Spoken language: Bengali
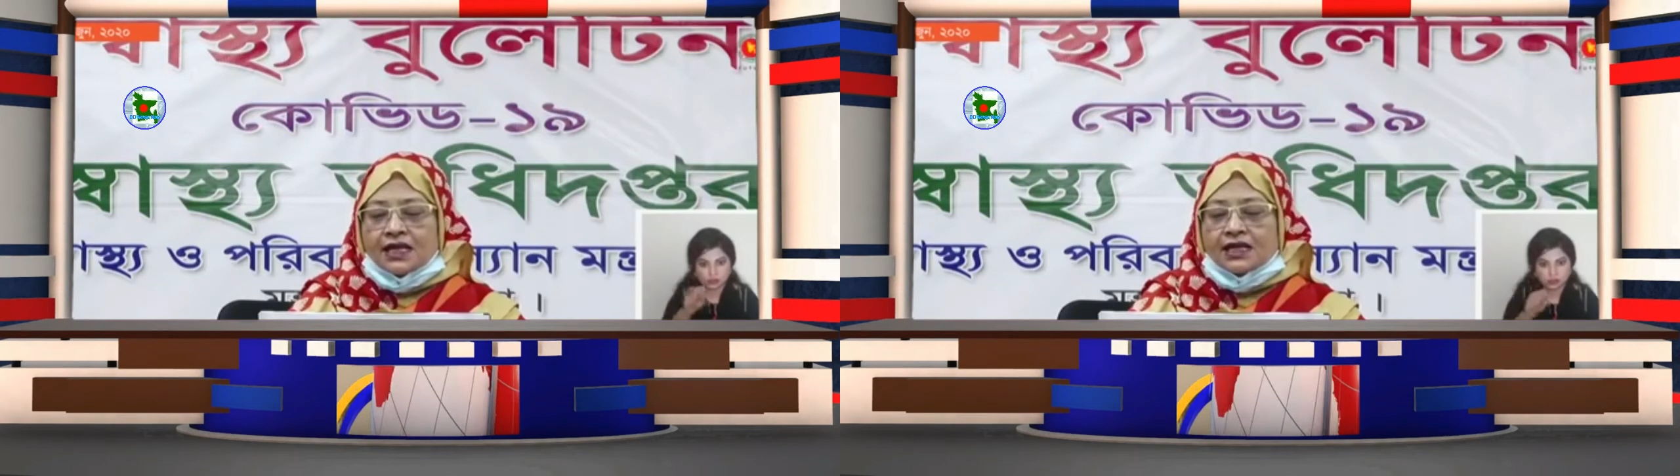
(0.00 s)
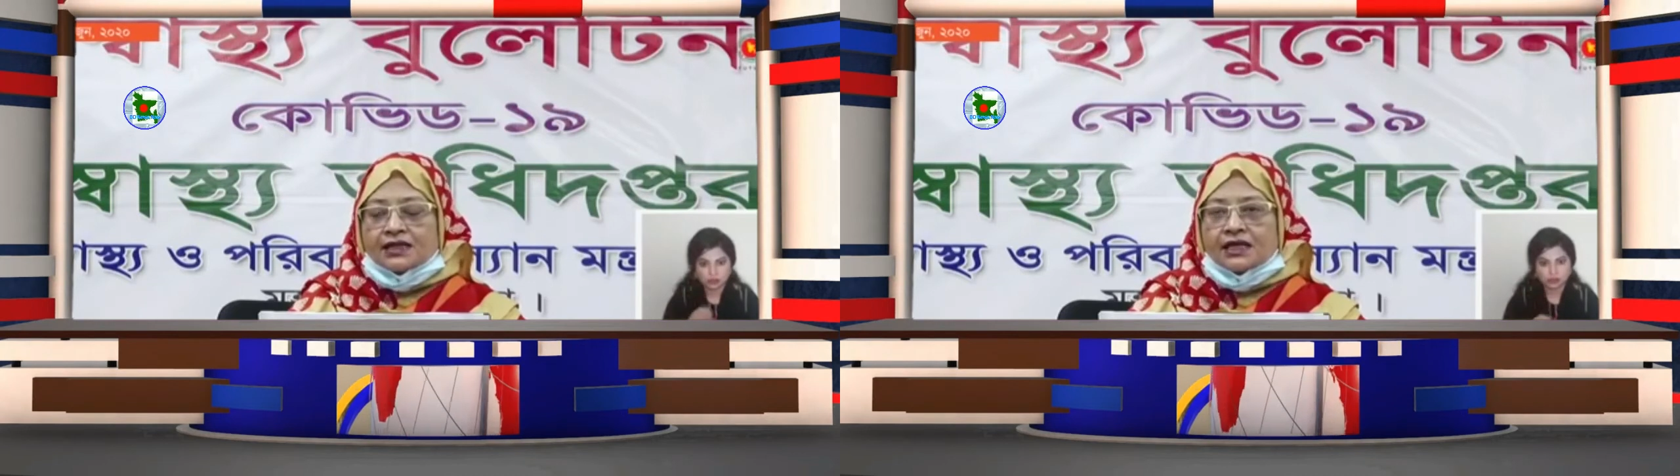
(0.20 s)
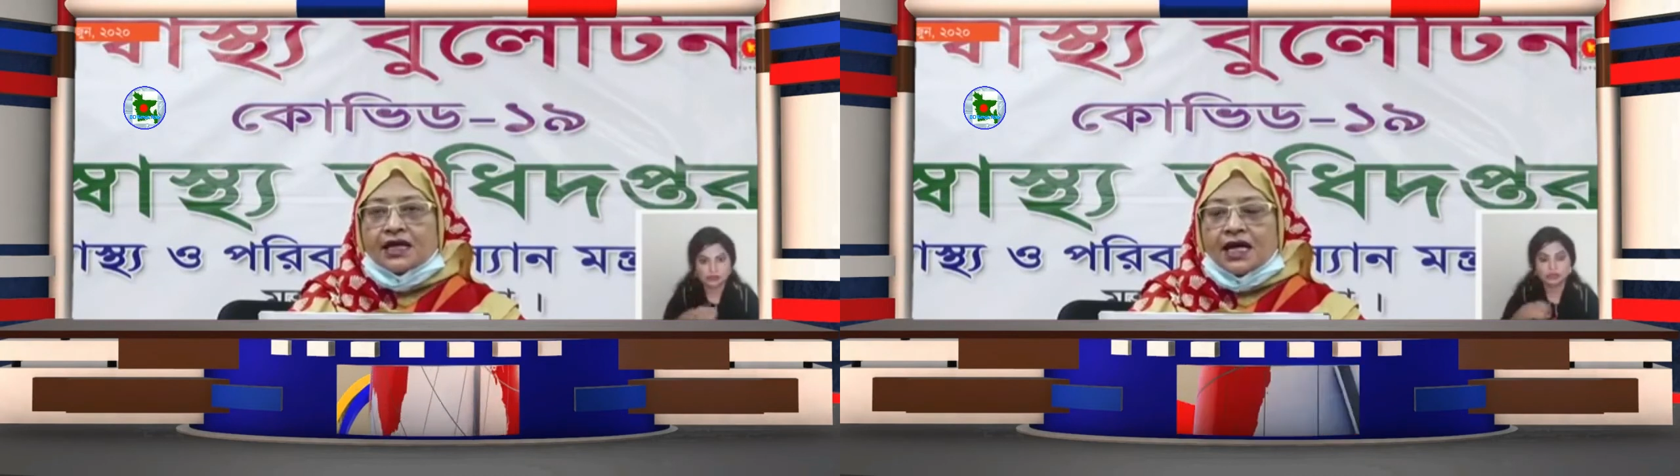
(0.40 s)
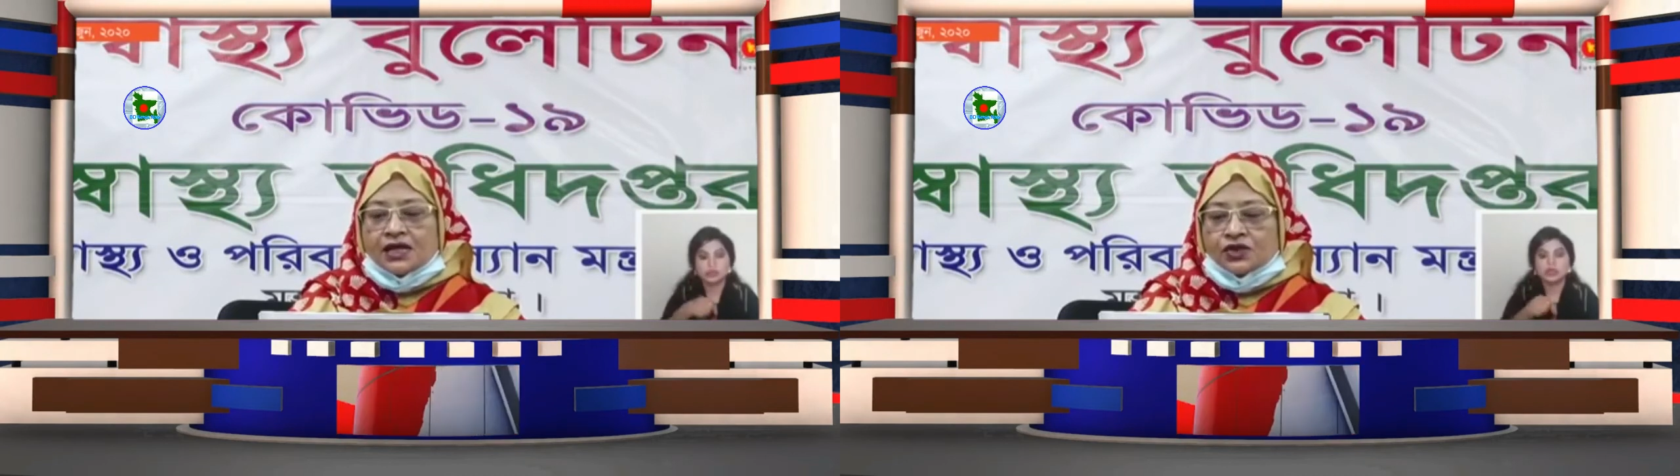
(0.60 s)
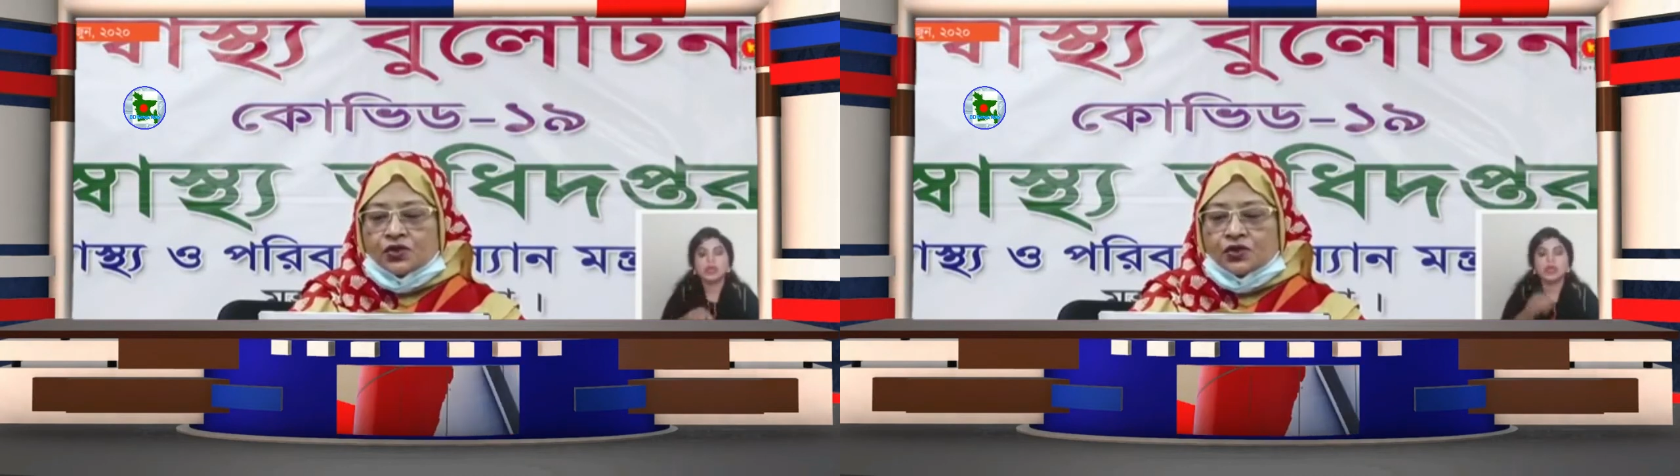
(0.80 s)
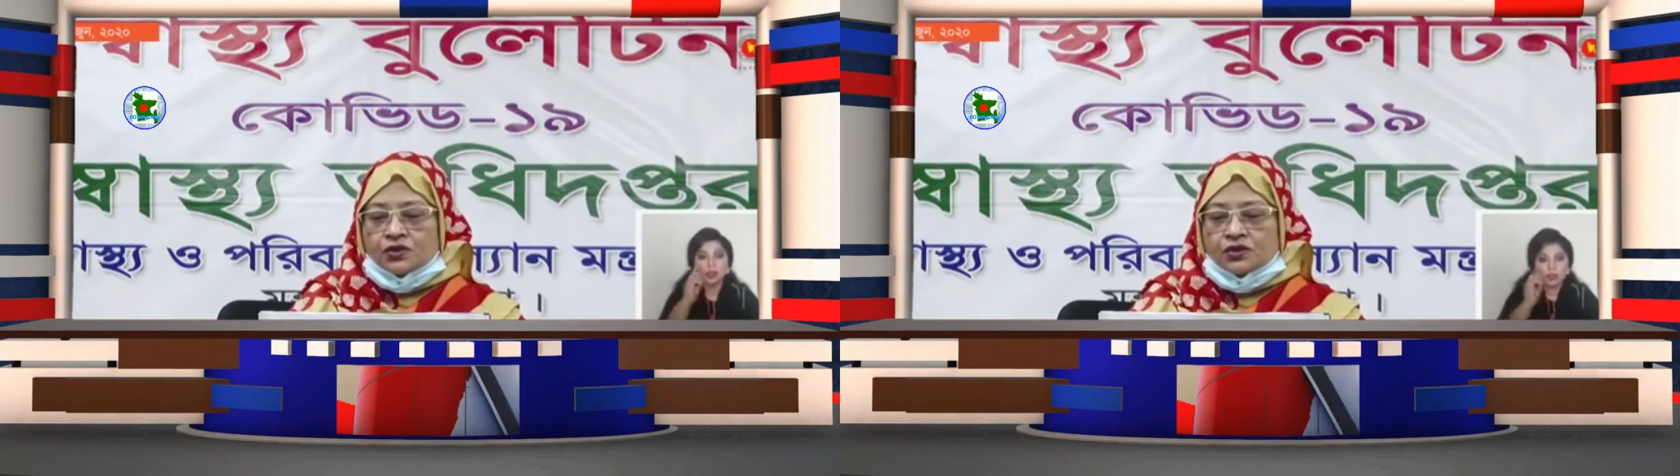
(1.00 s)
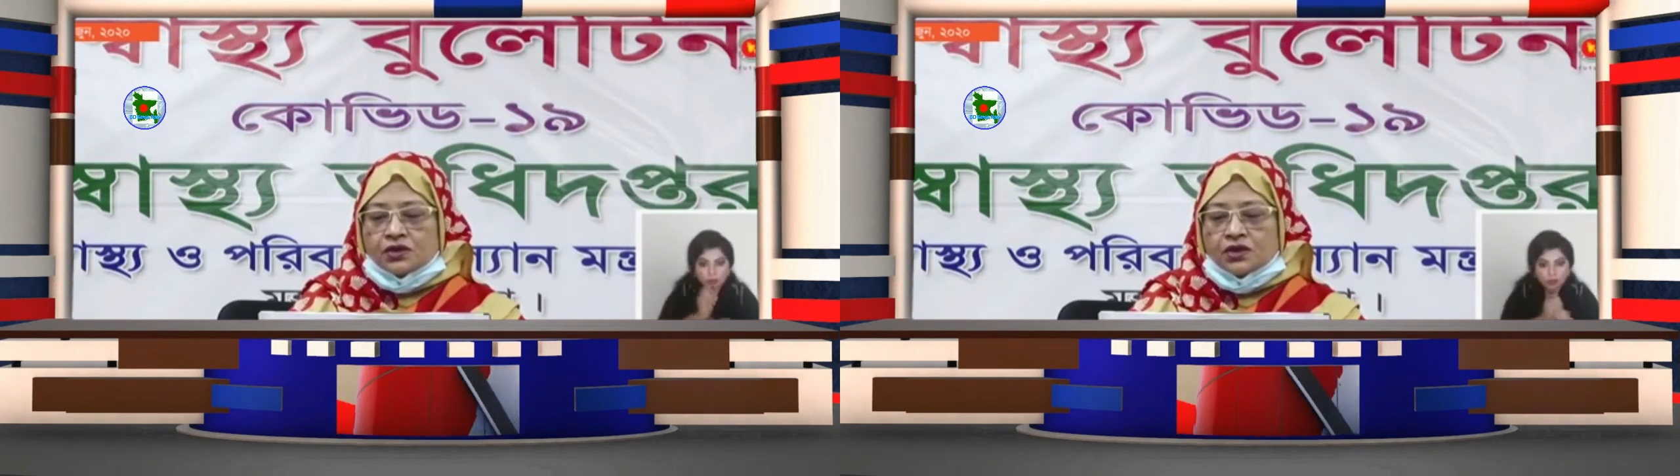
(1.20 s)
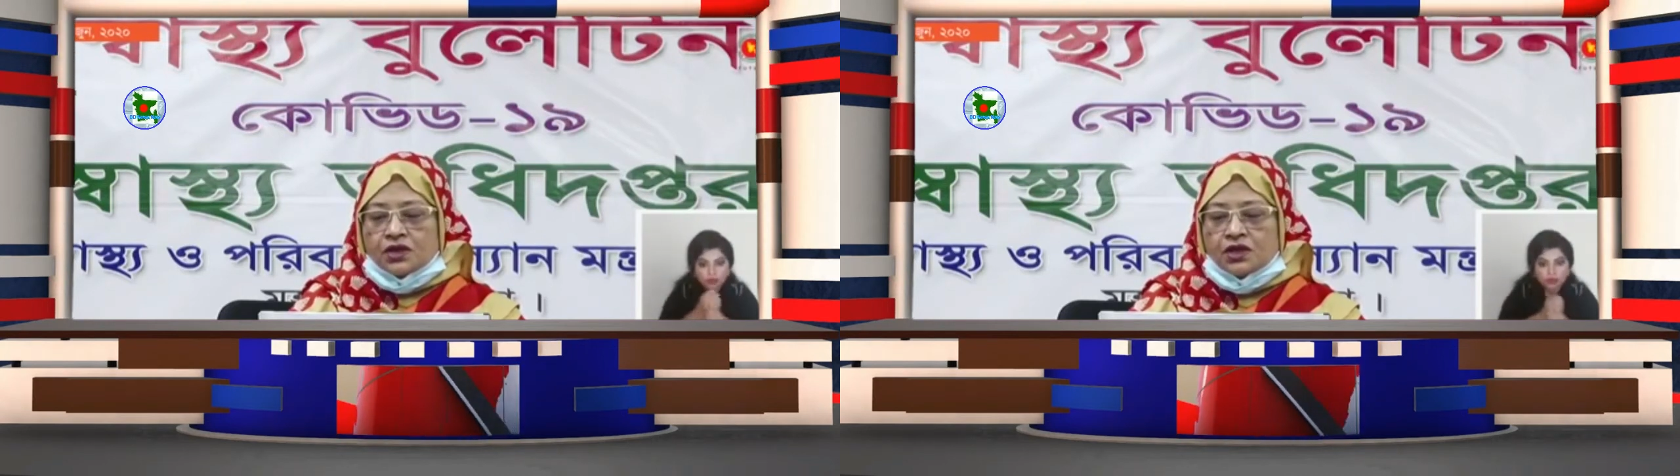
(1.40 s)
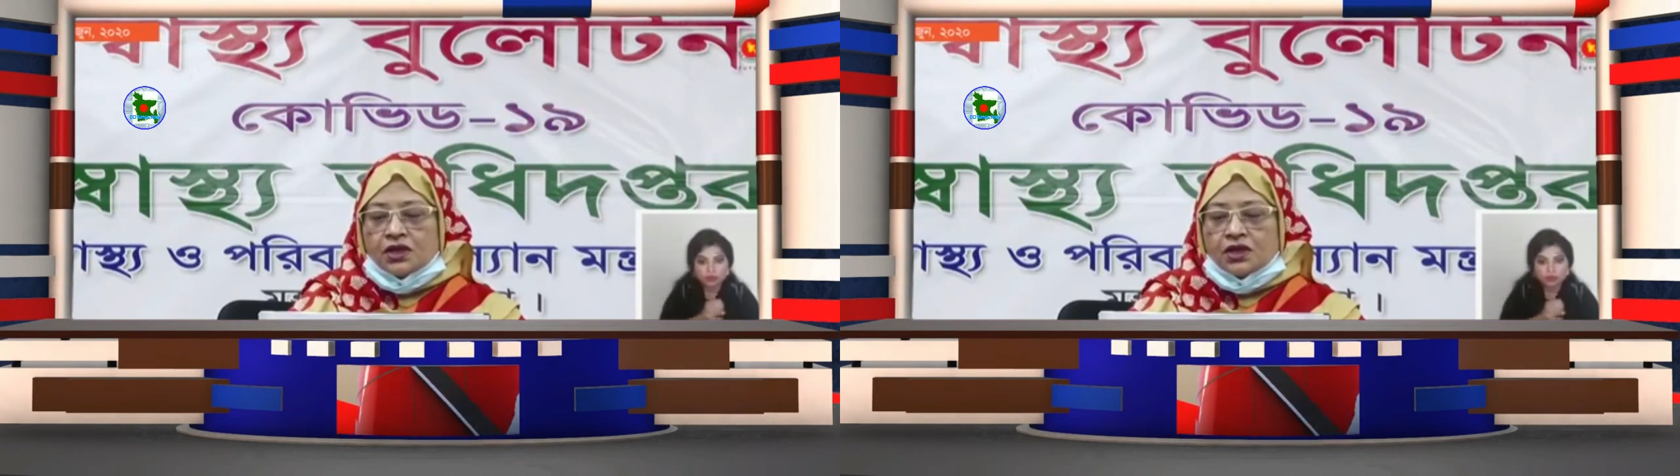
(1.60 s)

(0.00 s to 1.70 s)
চার হাজার আটজন